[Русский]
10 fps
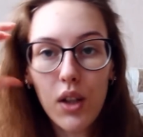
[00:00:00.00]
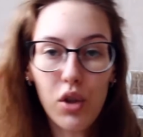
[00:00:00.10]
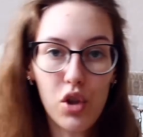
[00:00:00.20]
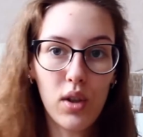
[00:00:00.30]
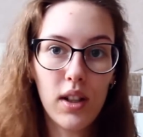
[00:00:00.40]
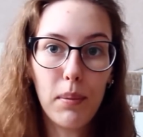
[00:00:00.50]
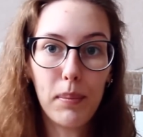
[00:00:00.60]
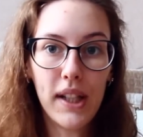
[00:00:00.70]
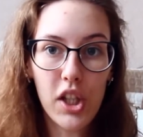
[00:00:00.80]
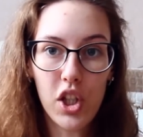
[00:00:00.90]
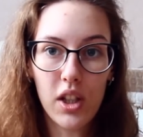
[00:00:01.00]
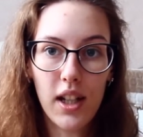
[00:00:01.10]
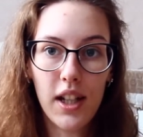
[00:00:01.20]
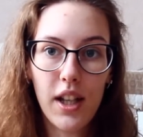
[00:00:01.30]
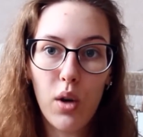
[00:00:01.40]
то, что она пишет,
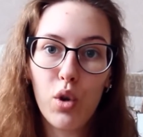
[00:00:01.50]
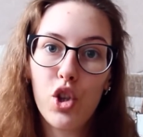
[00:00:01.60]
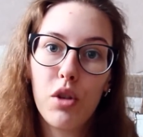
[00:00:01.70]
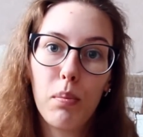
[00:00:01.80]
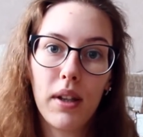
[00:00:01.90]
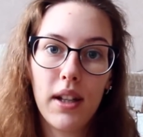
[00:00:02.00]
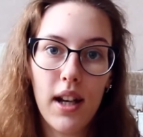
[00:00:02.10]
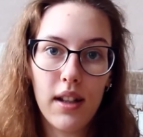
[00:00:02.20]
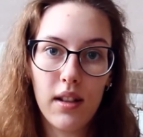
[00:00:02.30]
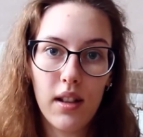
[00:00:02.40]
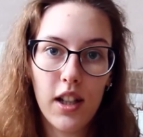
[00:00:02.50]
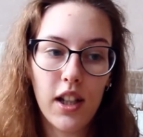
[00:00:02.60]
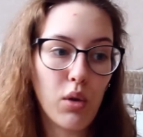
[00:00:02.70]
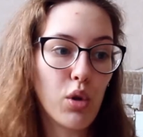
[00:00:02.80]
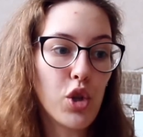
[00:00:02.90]
это очень понятно,
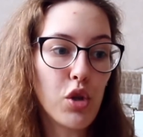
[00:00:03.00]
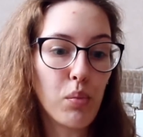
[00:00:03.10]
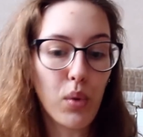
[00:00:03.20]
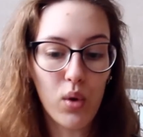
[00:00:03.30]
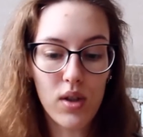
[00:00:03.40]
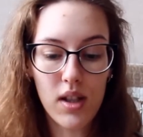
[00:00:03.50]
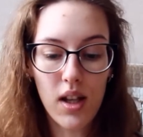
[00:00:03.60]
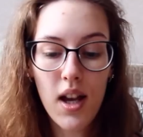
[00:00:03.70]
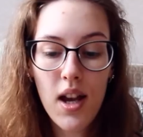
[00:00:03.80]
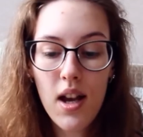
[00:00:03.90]
это очень просто.